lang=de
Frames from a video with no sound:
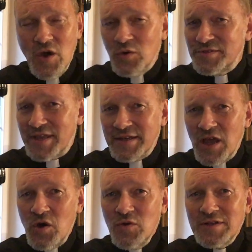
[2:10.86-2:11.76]
Und
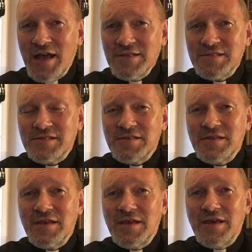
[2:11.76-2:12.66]
genau das
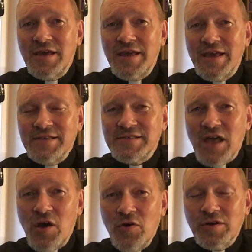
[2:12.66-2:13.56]

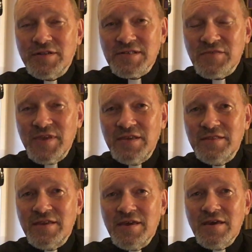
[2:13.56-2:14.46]
ist auch das
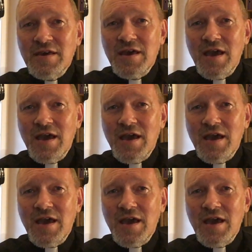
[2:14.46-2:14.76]
Wichtige